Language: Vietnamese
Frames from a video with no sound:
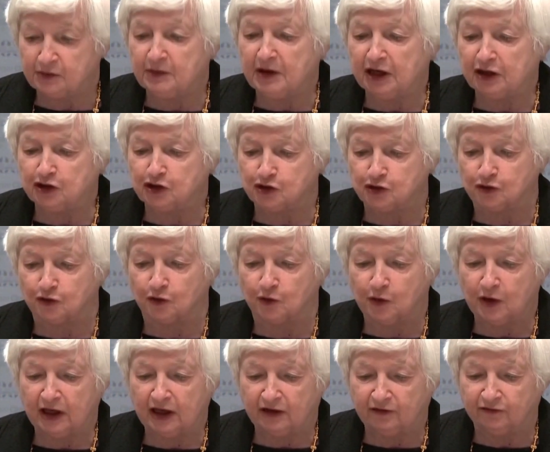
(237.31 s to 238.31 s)
gián mới nhất của
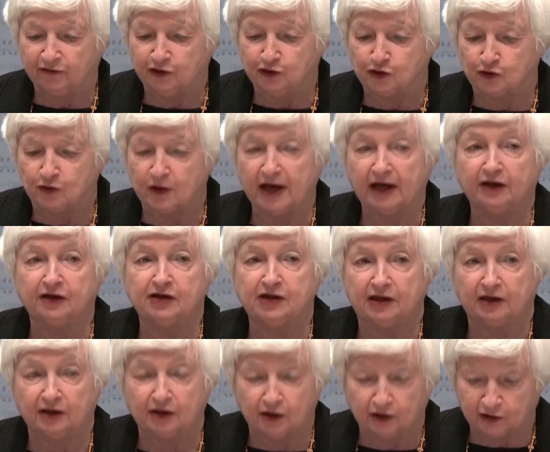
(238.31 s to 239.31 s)
Trung Quốc
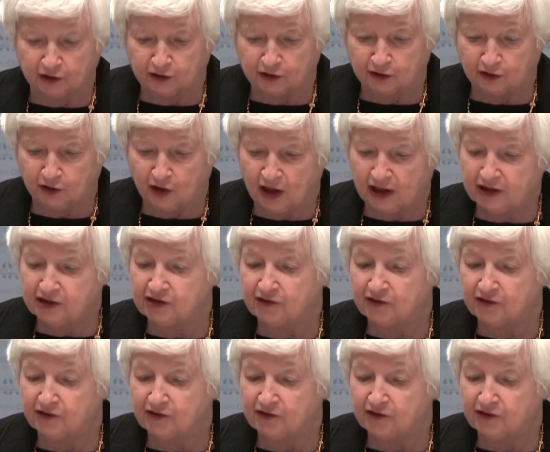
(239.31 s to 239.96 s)
đối với các công ty Hoa